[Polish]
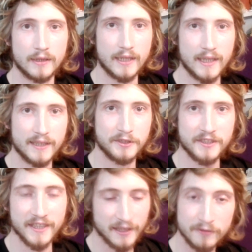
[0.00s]
E,
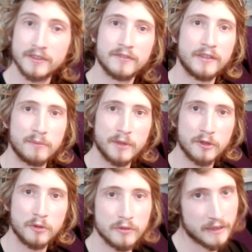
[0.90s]
dzisiaj w
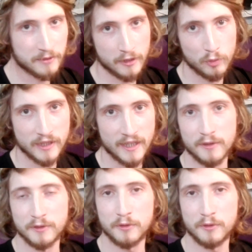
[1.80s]
filmiku, nie przedłużając